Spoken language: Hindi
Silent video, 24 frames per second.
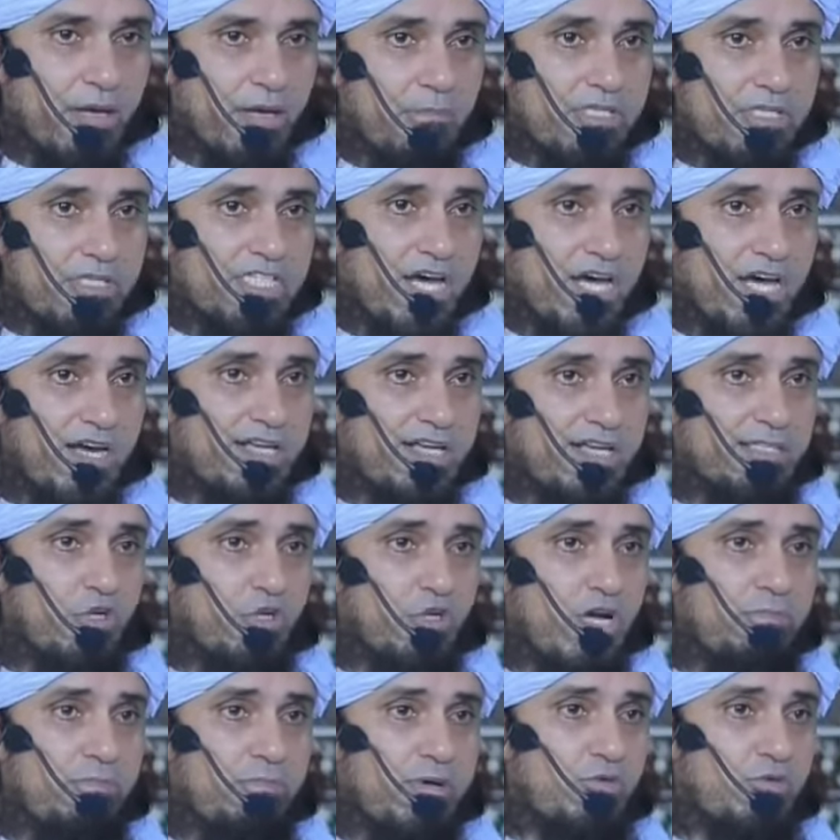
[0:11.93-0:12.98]
मिसाल के
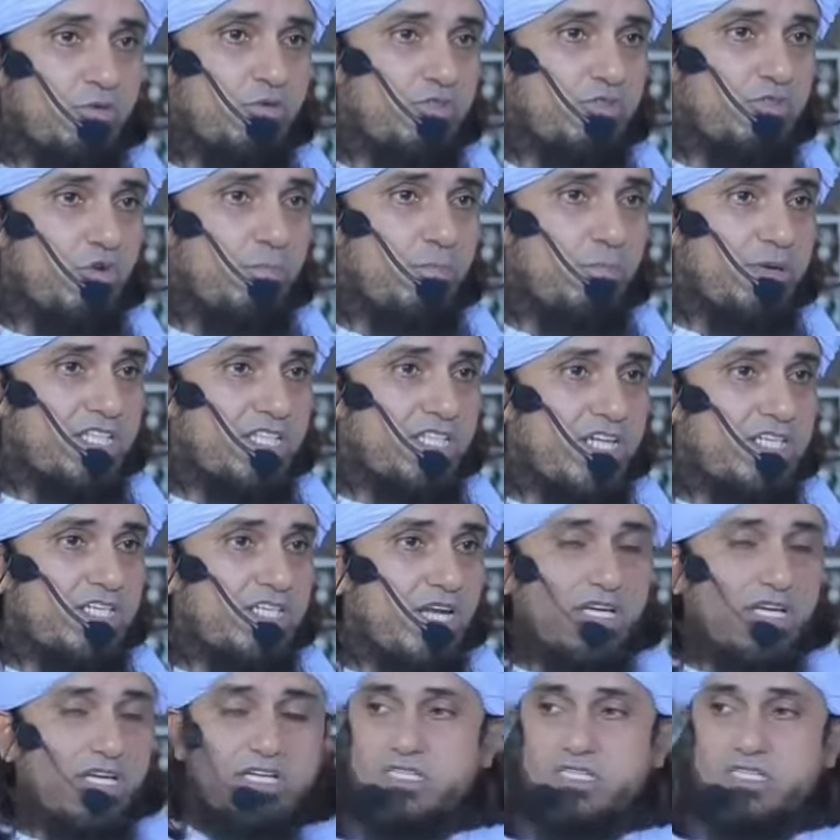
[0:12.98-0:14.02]
तौर पर उसको पता
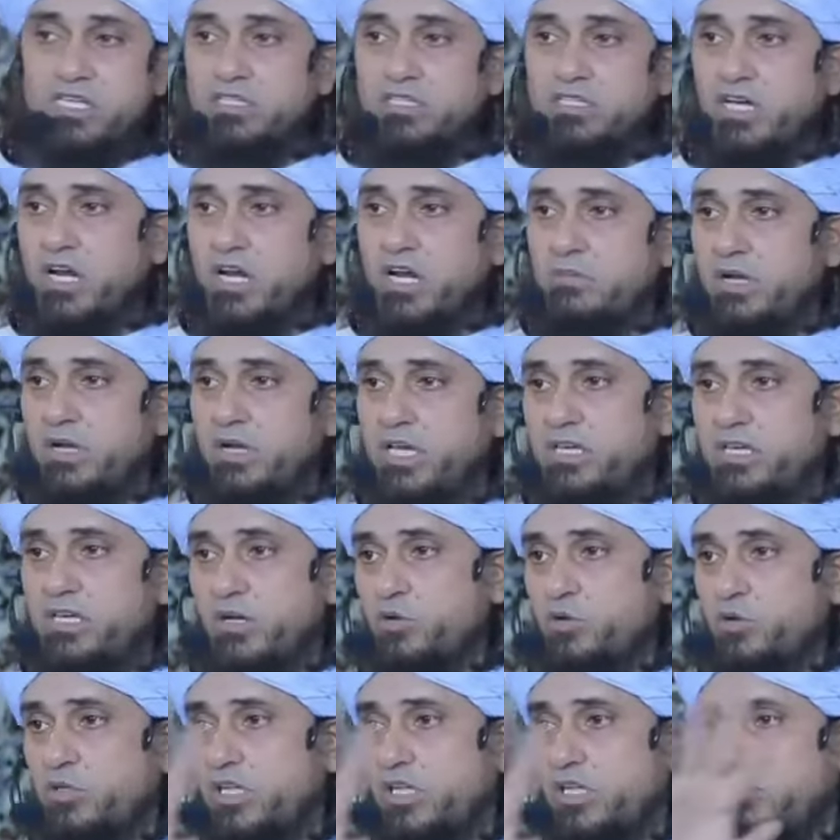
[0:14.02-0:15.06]
चला कि सत्तार भाई के
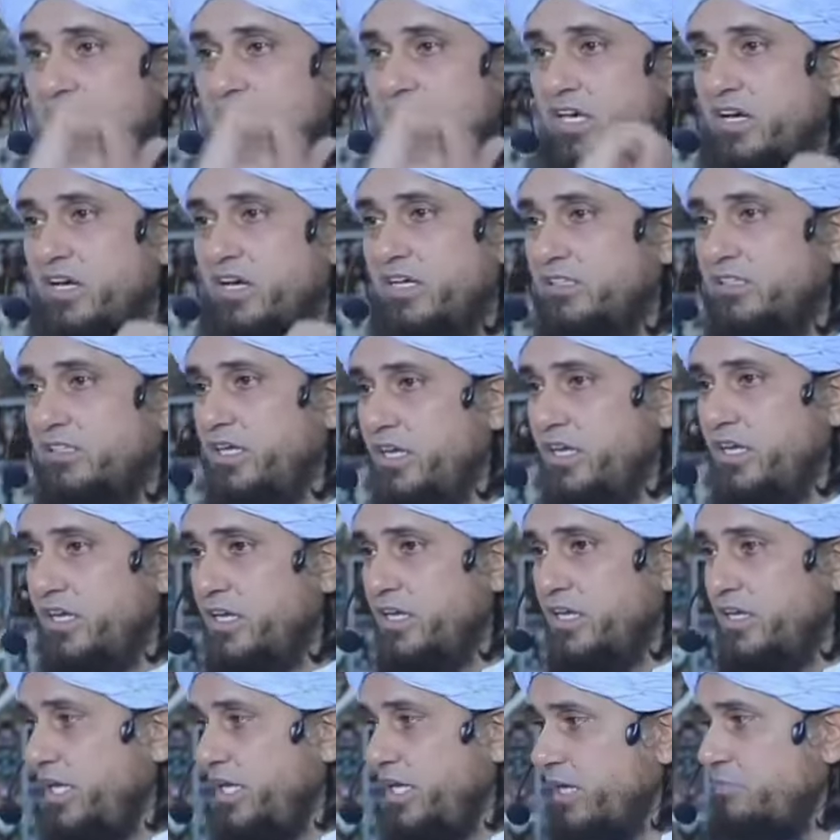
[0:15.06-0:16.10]
गुर्दे बड़े खानदानी
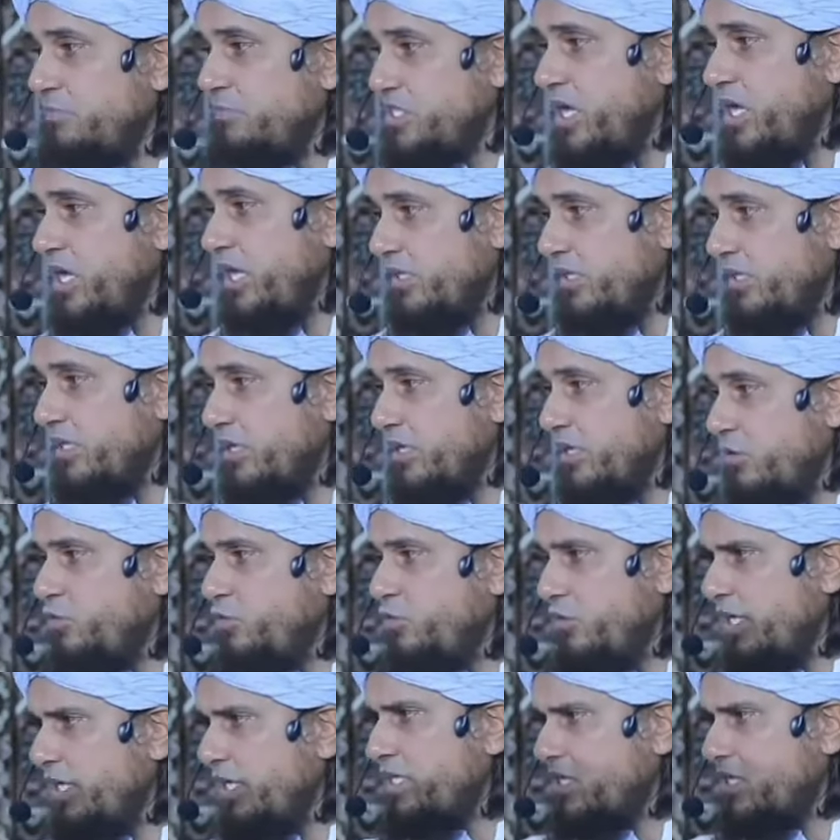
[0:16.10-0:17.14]
हैं एक मिसाल दे रहा
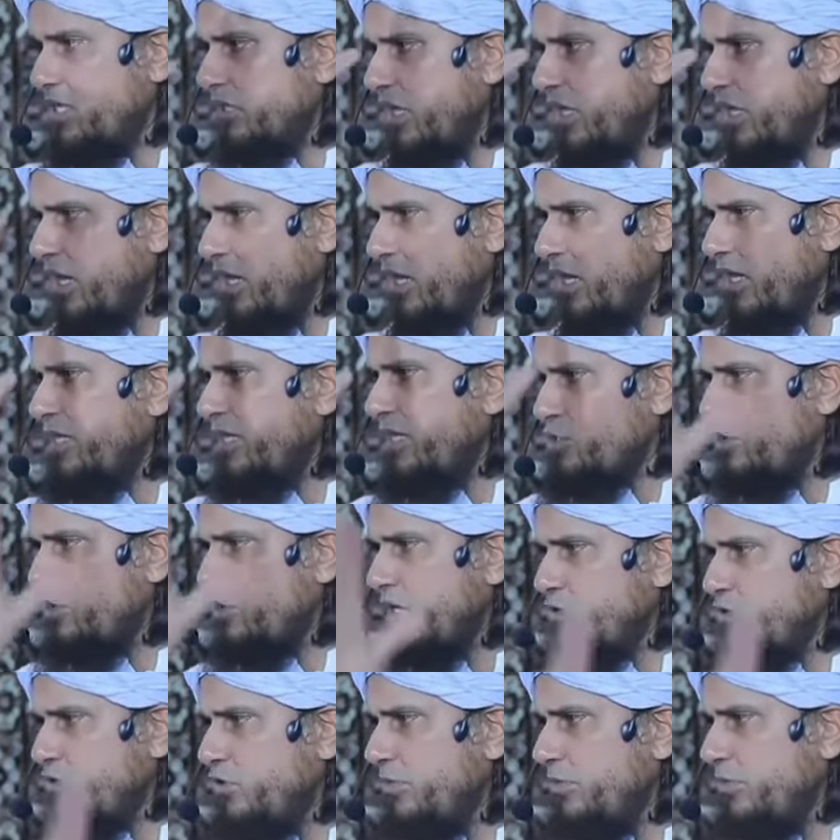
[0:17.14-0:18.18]
हूं उनके सत्तार अंग्रेज़ों
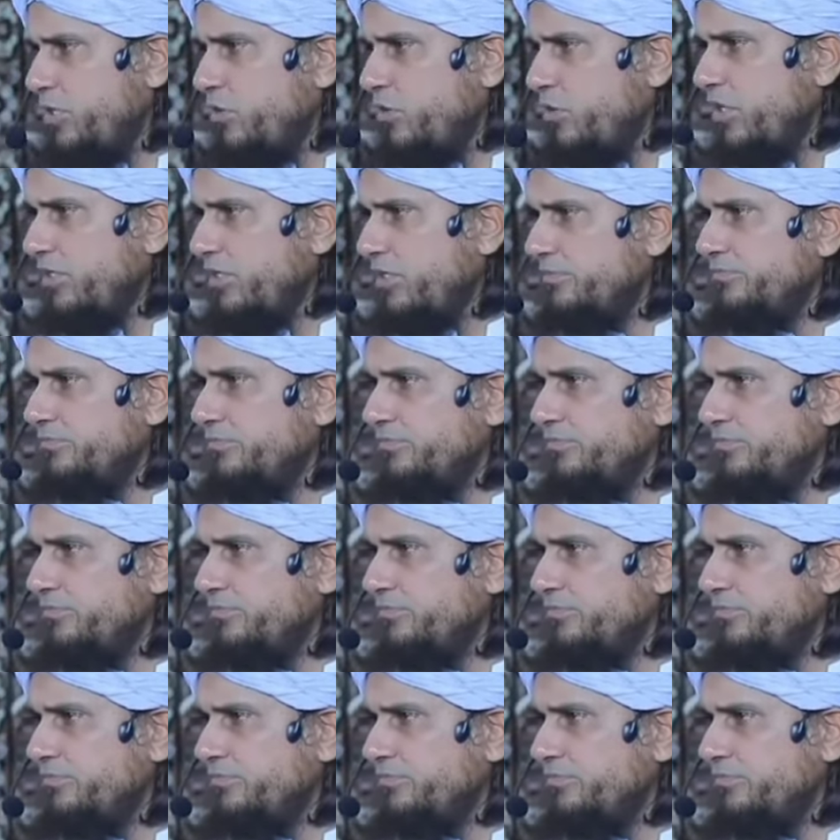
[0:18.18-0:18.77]
का जो भी होगा